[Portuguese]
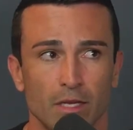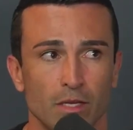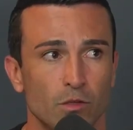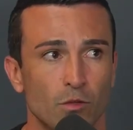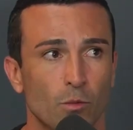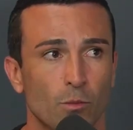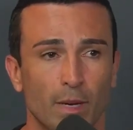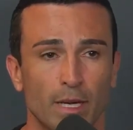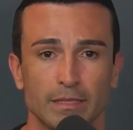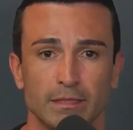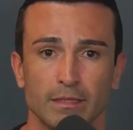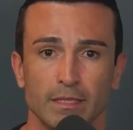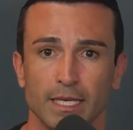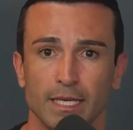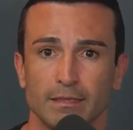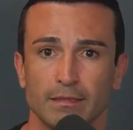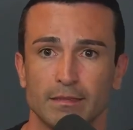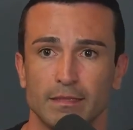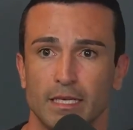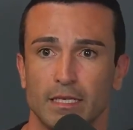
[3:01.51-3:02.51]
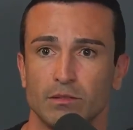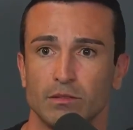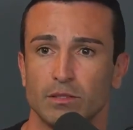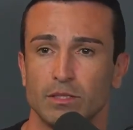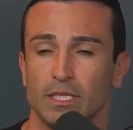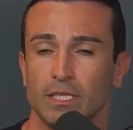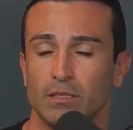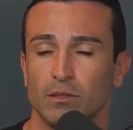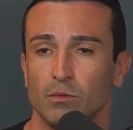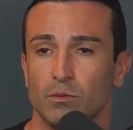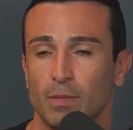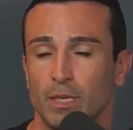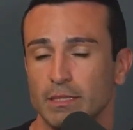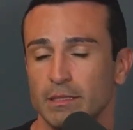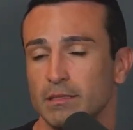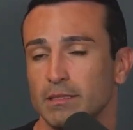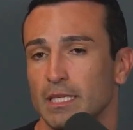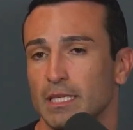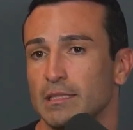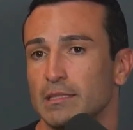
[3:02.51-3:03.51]
E o mais engraçado, o
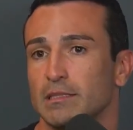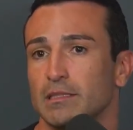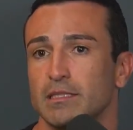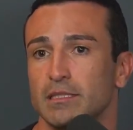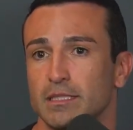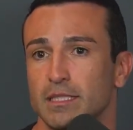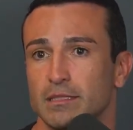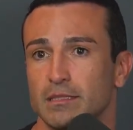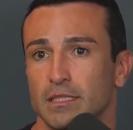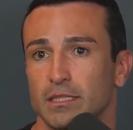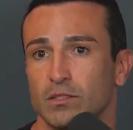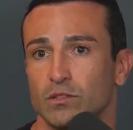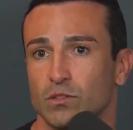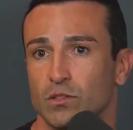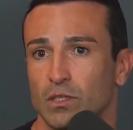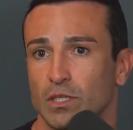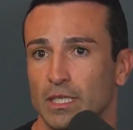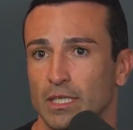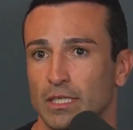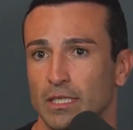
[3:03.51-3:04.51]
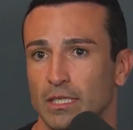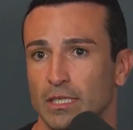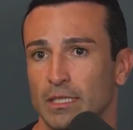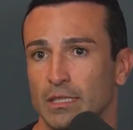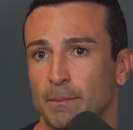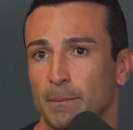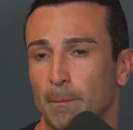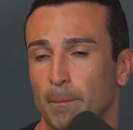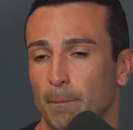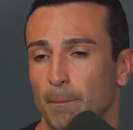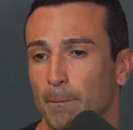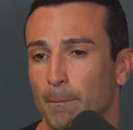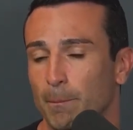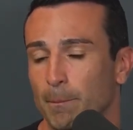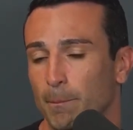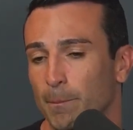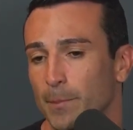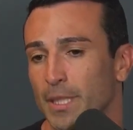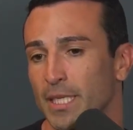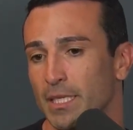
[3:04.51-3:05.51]
mais interessante dessa história
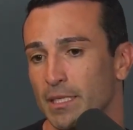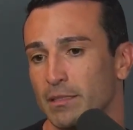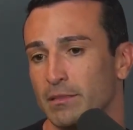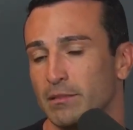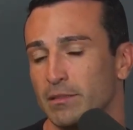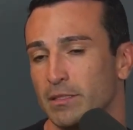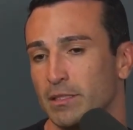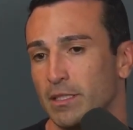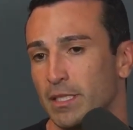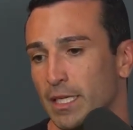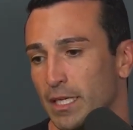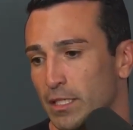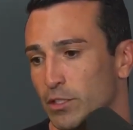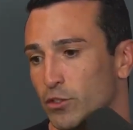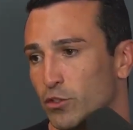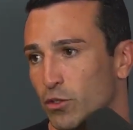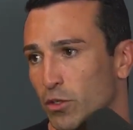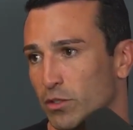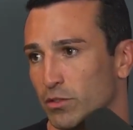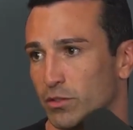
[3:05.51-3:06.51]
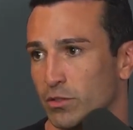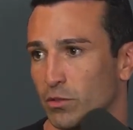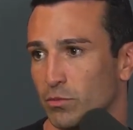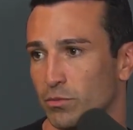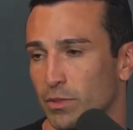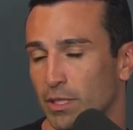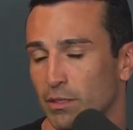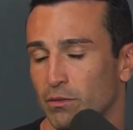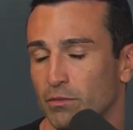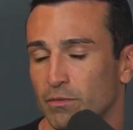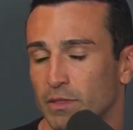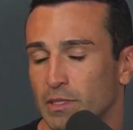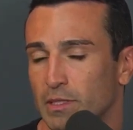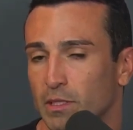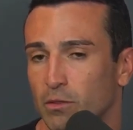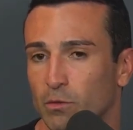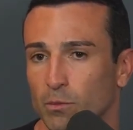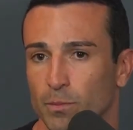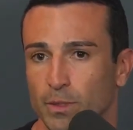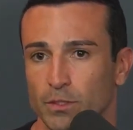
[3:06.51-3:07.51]
minha, assim, religiosa, que eu até
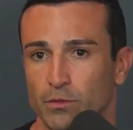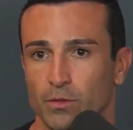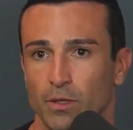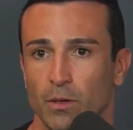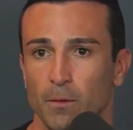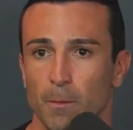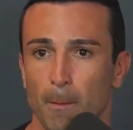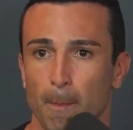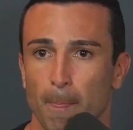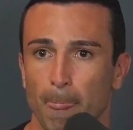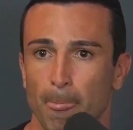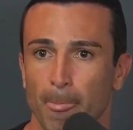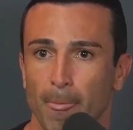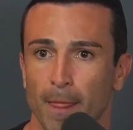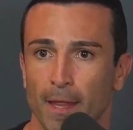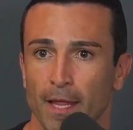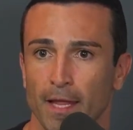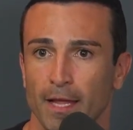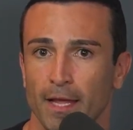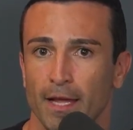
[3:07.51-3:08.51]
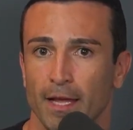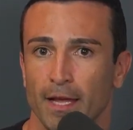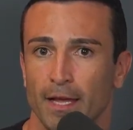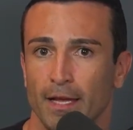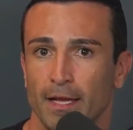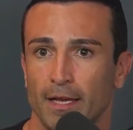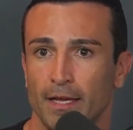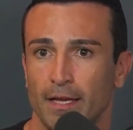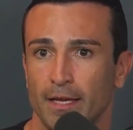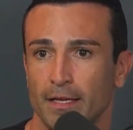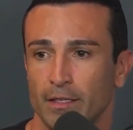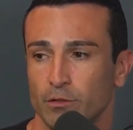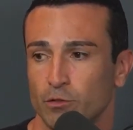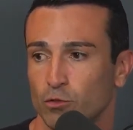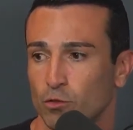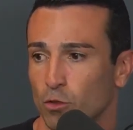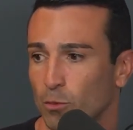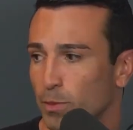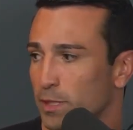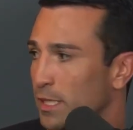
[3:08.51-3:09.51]
conversei com o pessoal, é
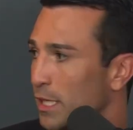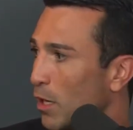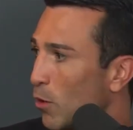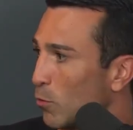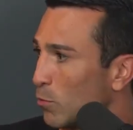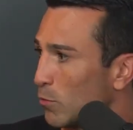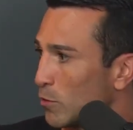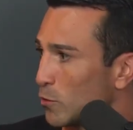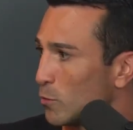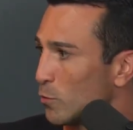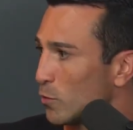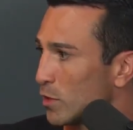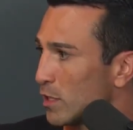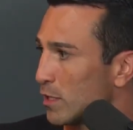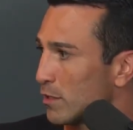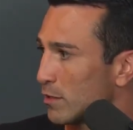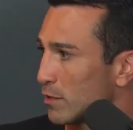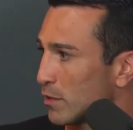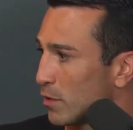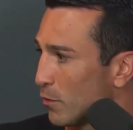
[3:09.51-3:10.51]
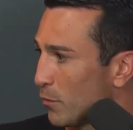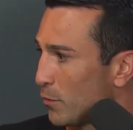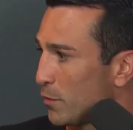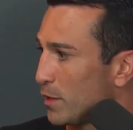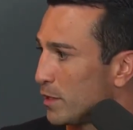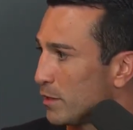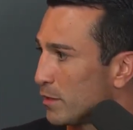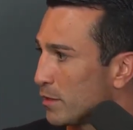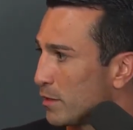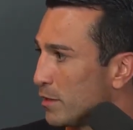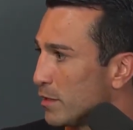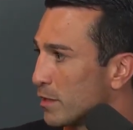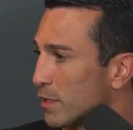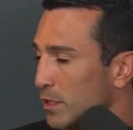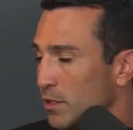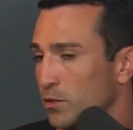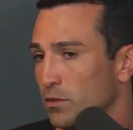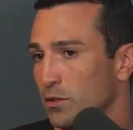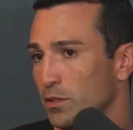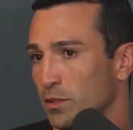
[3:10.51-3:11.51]
sobre algumas mudanças que eu fiz,
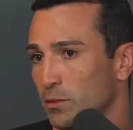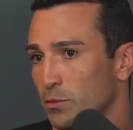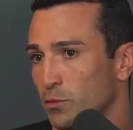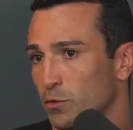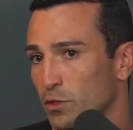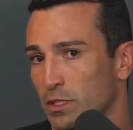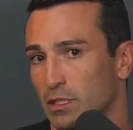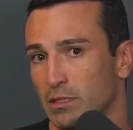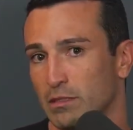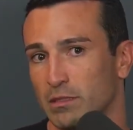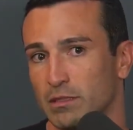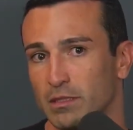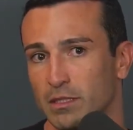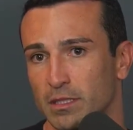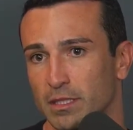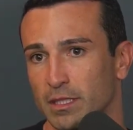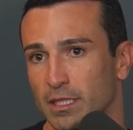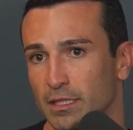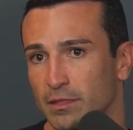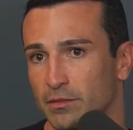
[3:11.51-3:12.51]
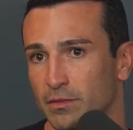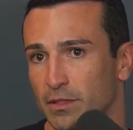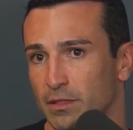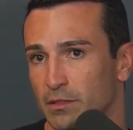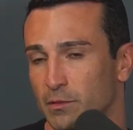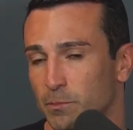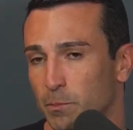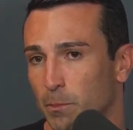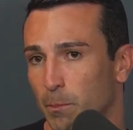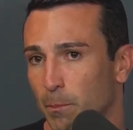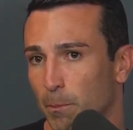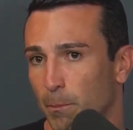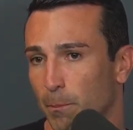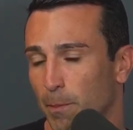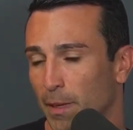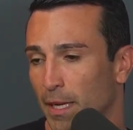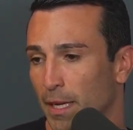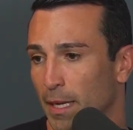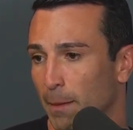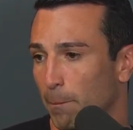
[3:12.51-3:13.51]
entendeu? Mudanças que às vezes
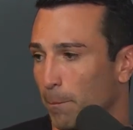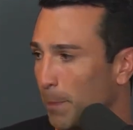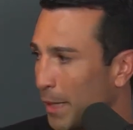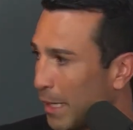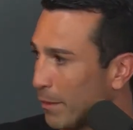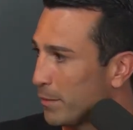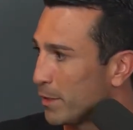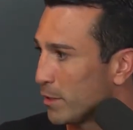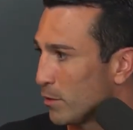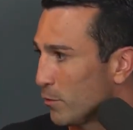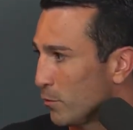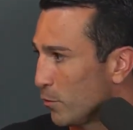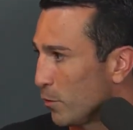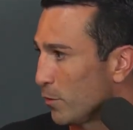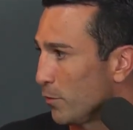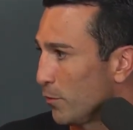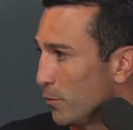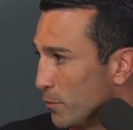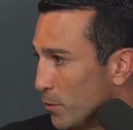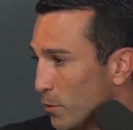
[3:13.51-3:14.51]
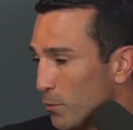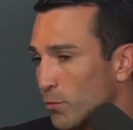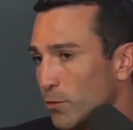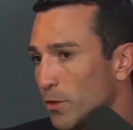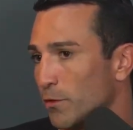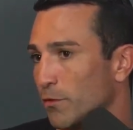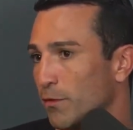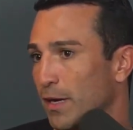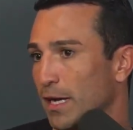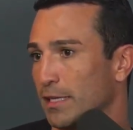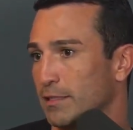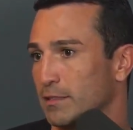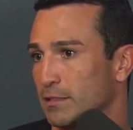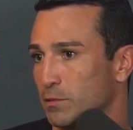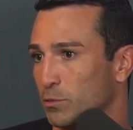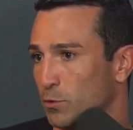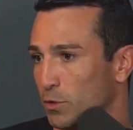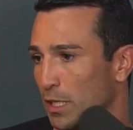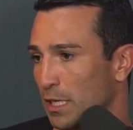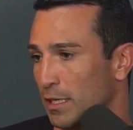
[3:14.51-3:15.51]
é, para mim não foi, não foi
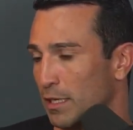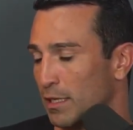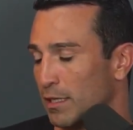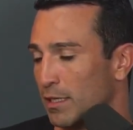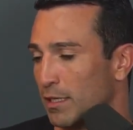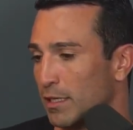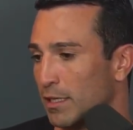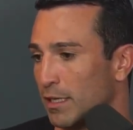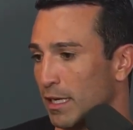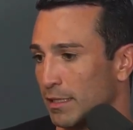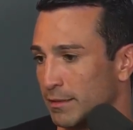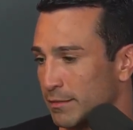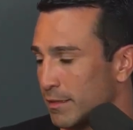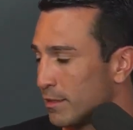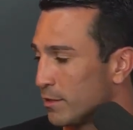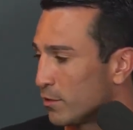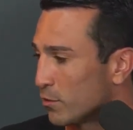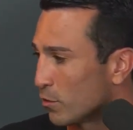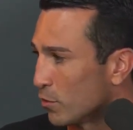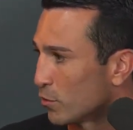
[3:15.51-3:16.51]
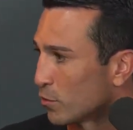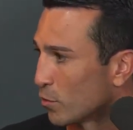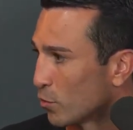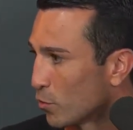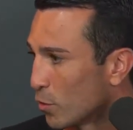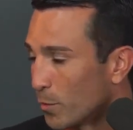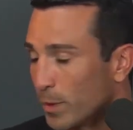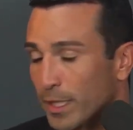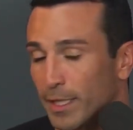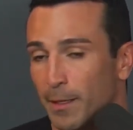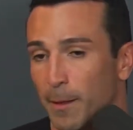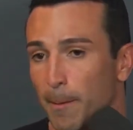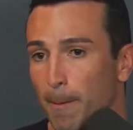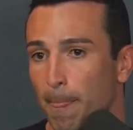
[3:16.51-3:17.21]
fácil é, as decisões que eu tomei.